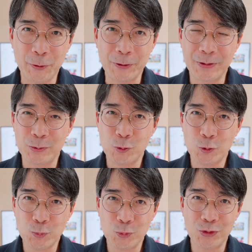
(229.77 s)
근데
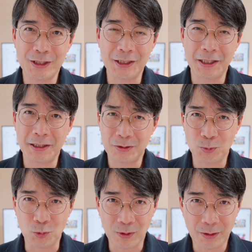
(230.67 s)
충분히 이해하지
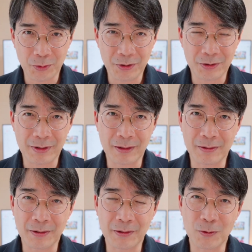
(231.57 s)
못하고 있는
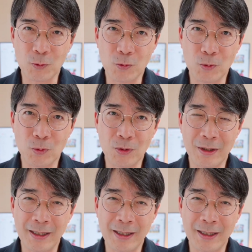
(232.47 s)
상태이고